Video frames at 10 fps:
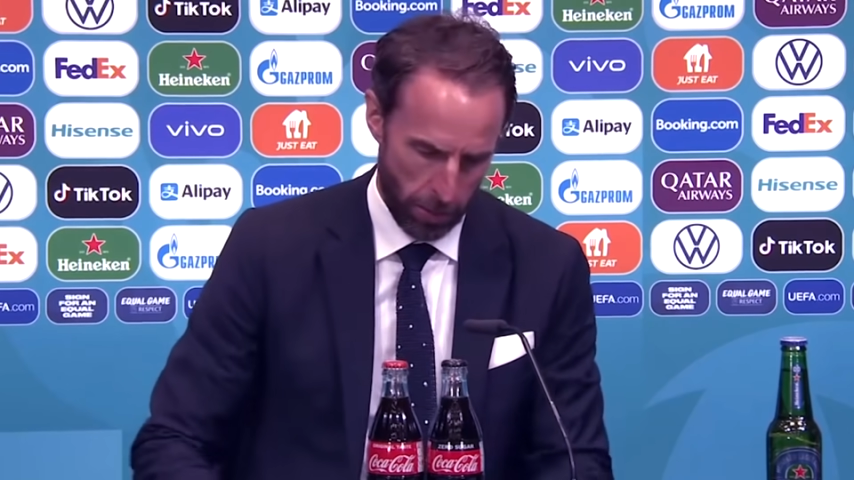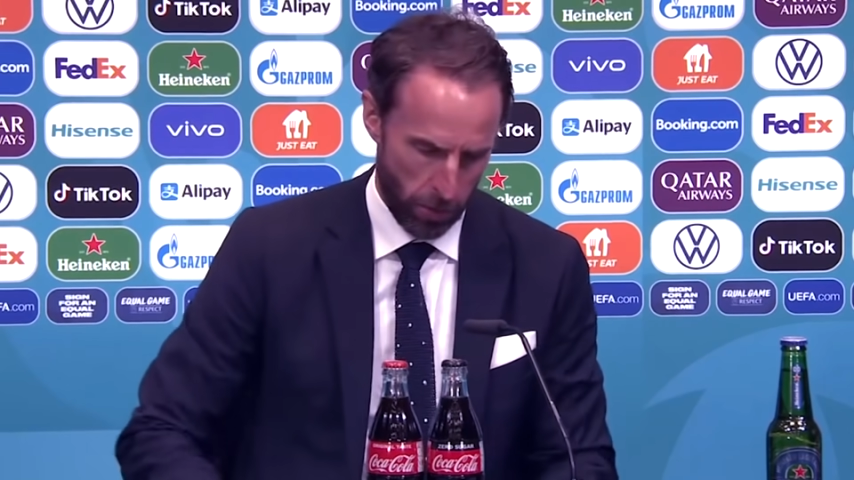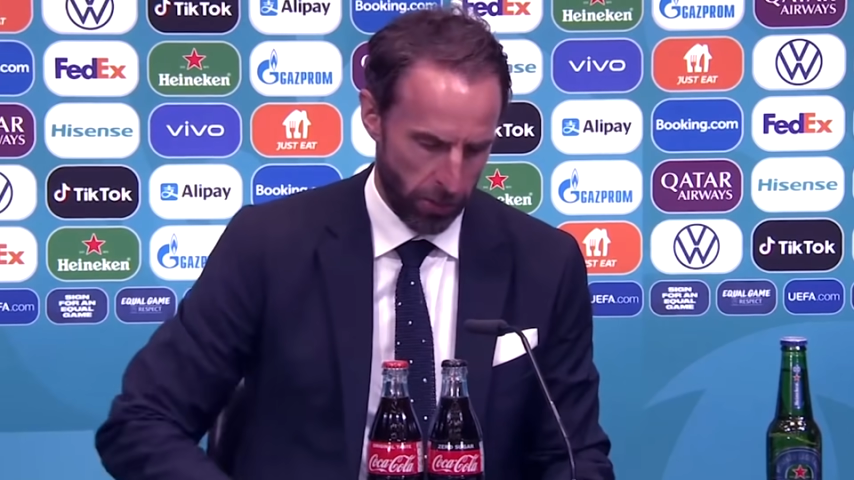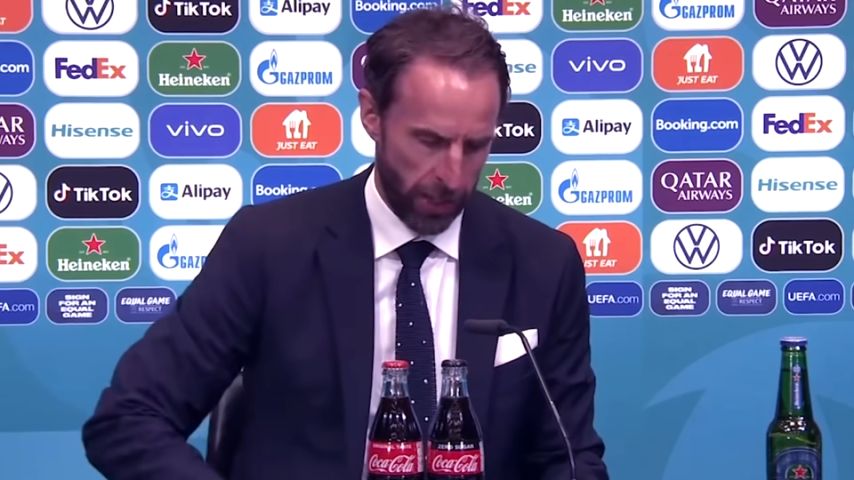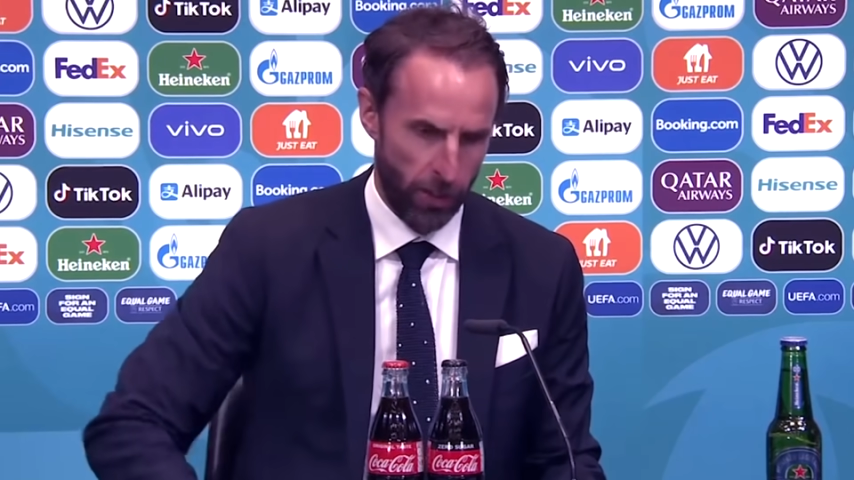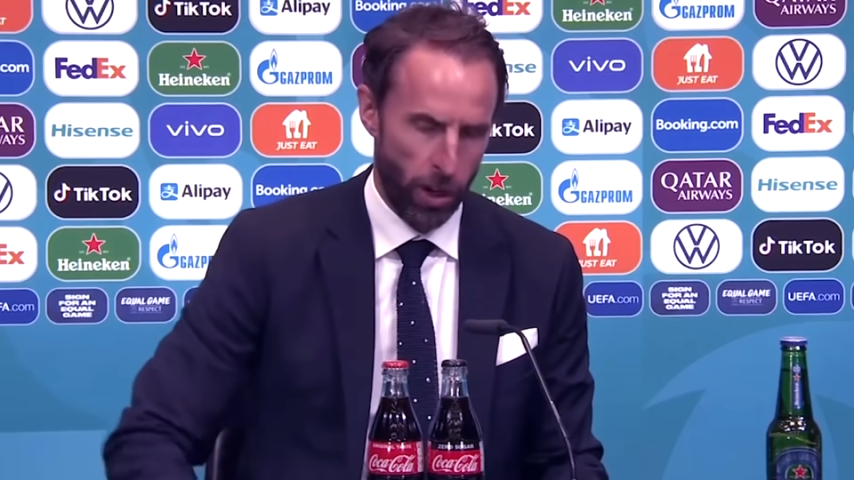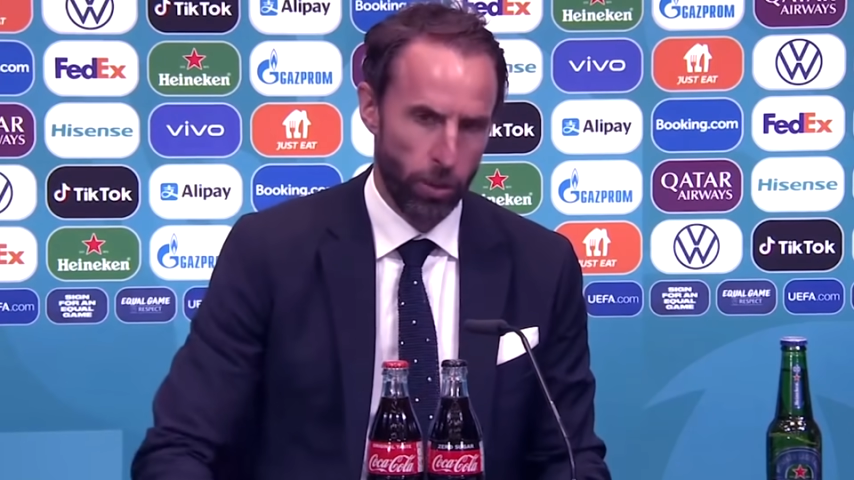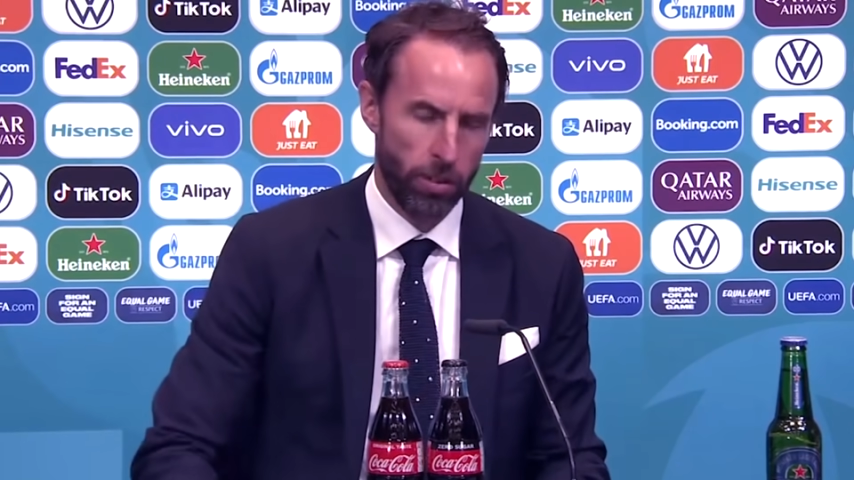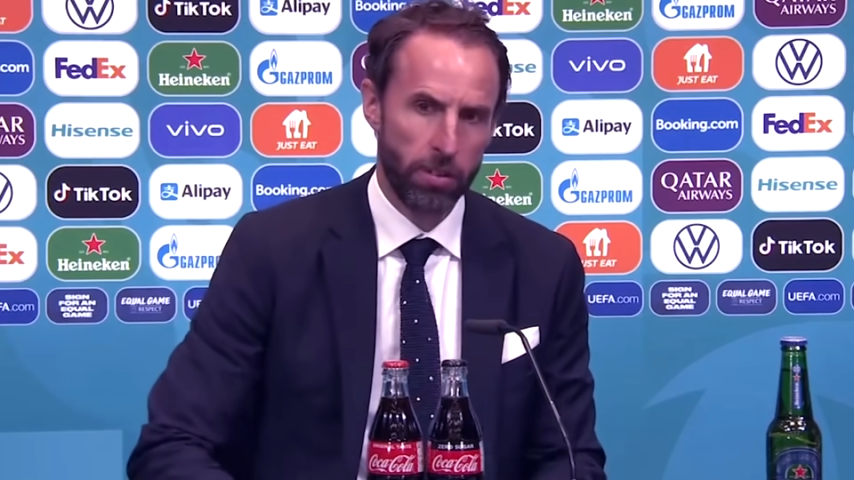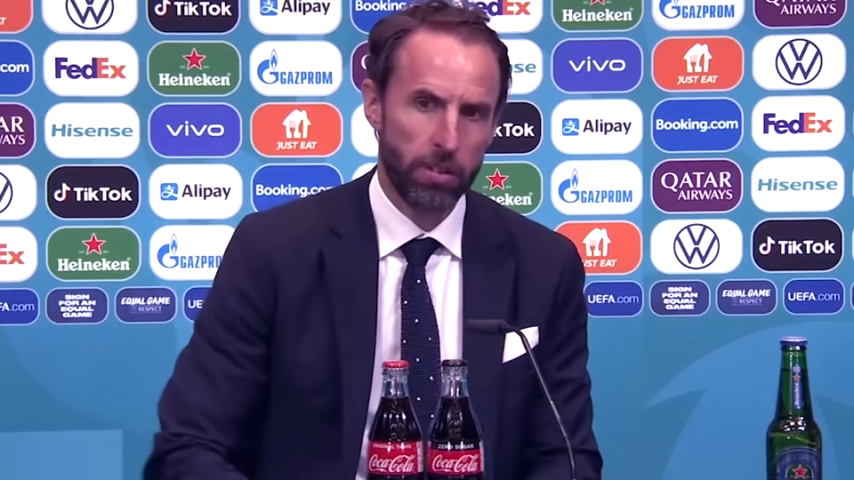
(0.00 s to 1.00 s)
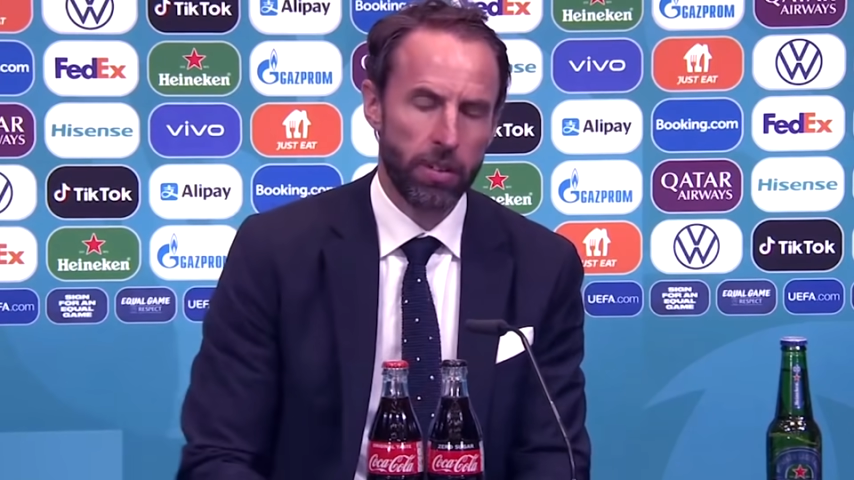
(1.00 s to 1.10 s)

Мы побеждаем и